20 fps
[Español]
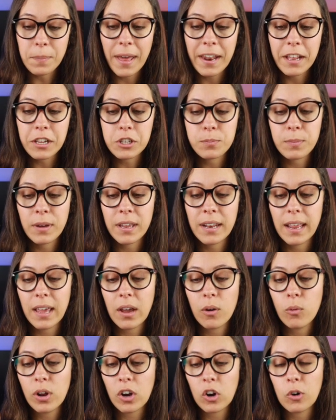Management
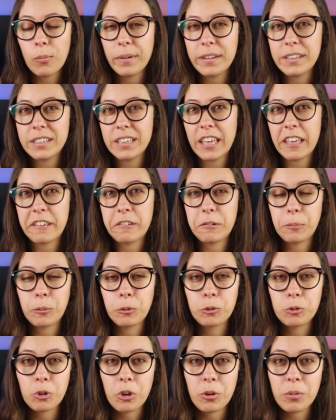es una compañía desde mi
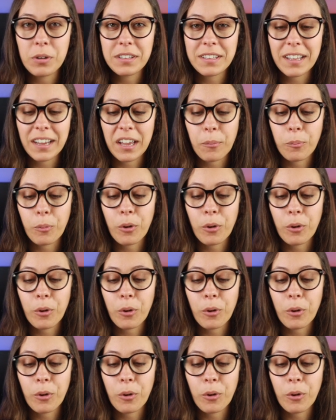punto de vista que